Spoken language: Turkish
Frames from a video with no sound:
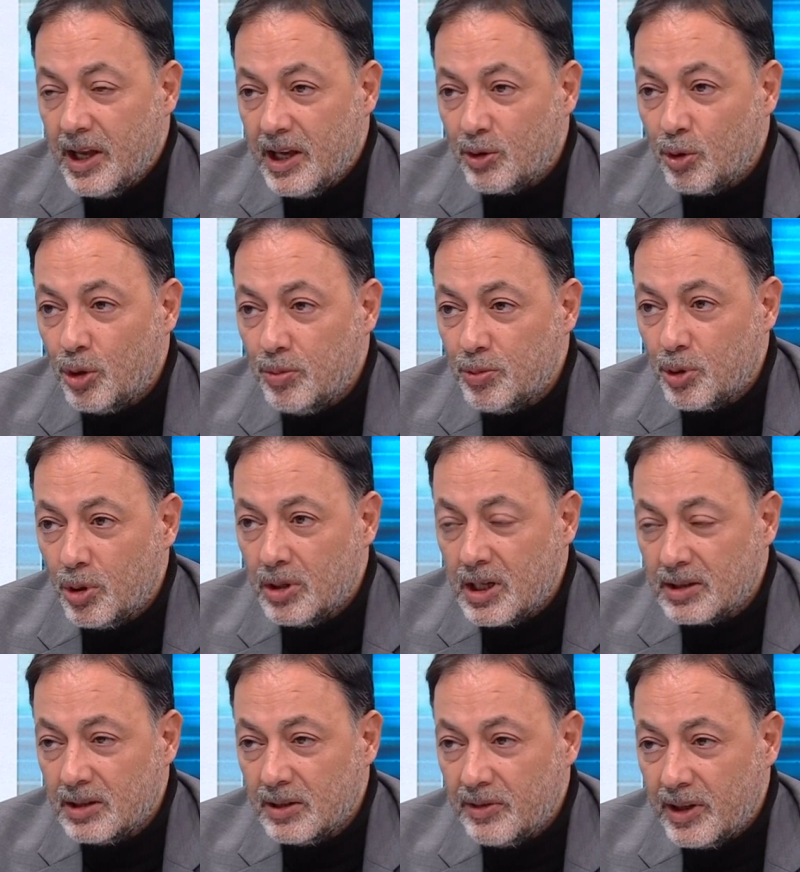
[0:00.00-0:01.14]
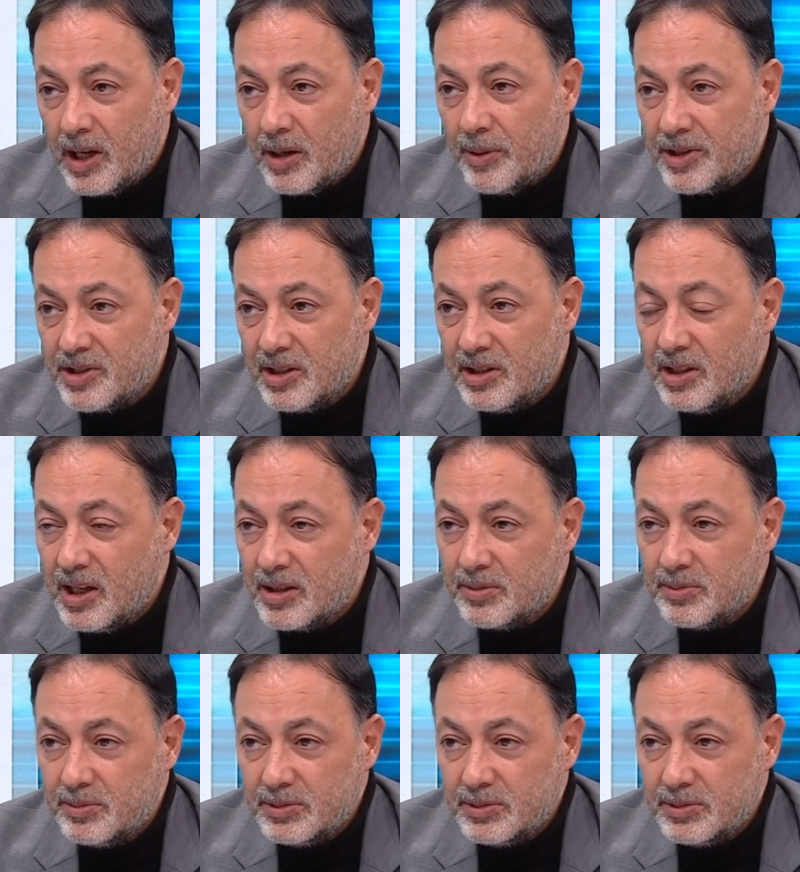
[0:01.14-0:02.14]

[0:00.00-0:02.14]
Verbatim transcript: Ekonomik olarak da Fenerbahçe diğer